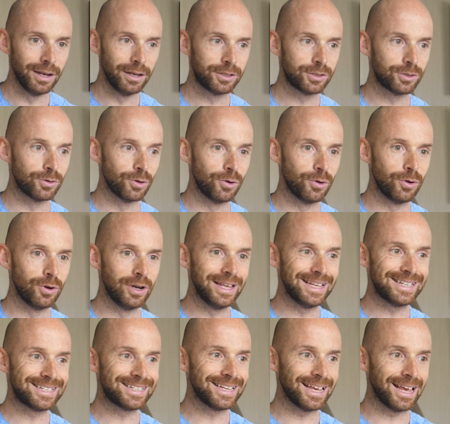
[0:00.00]
se
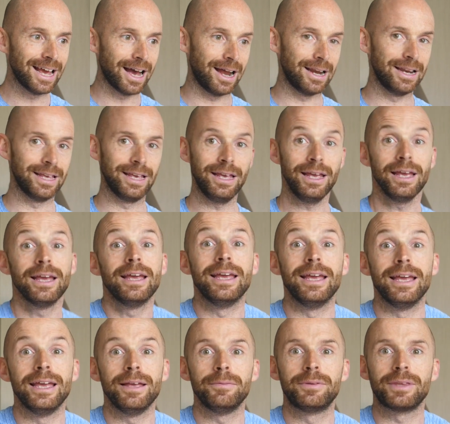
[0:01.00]
laisser aller
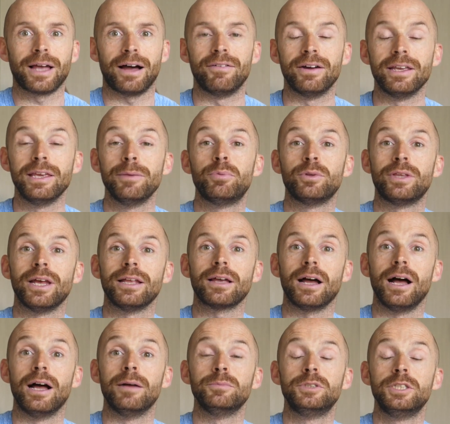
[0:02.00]
et travailler
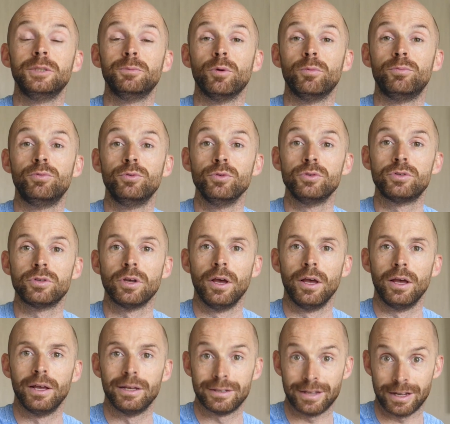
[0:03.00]
peut-être un petit peu plus
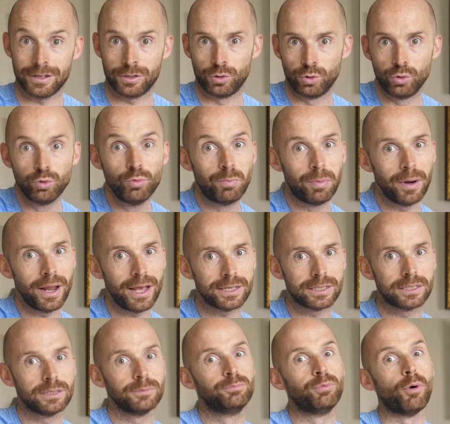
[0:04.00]
sa
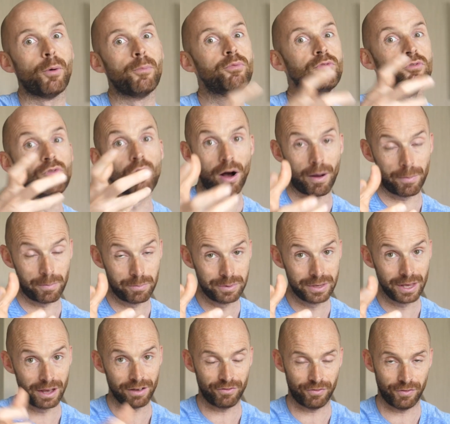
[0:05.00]
souplesse pour pouvoir
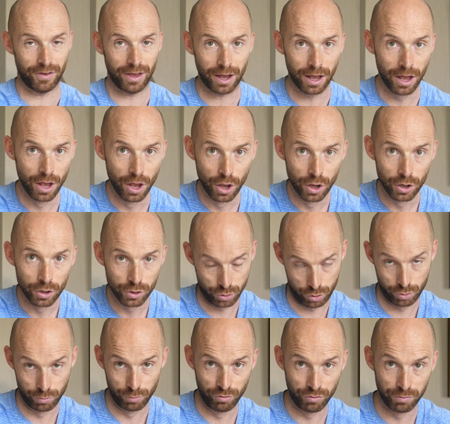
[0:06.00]
bien faire
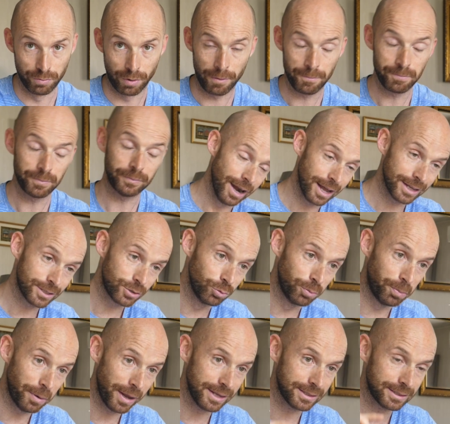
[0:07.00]
ce mouvement. La
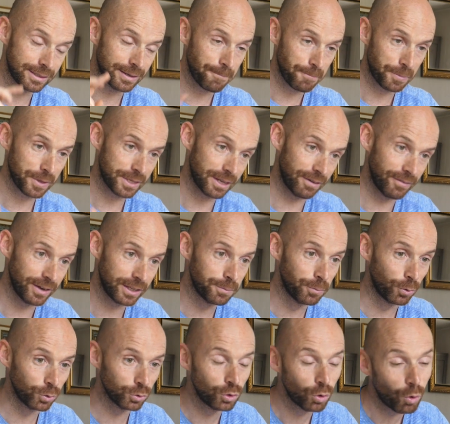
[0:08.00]
souplesse, ça va être
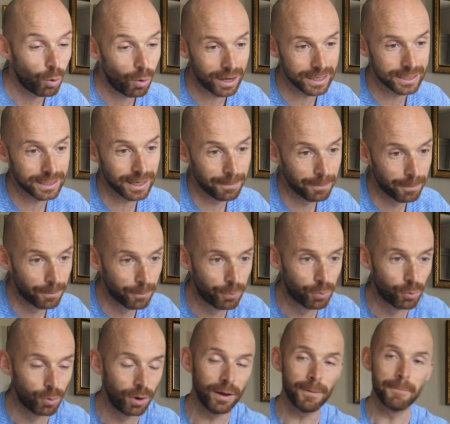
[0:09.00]
mon troisième
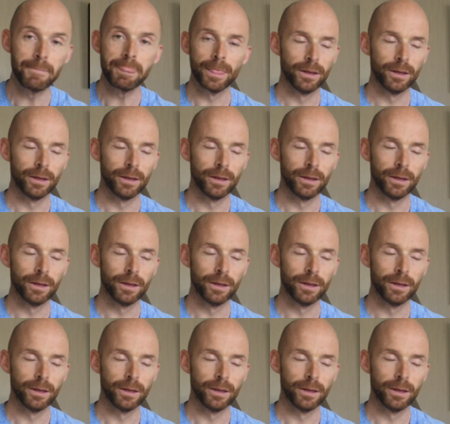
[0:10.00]
point.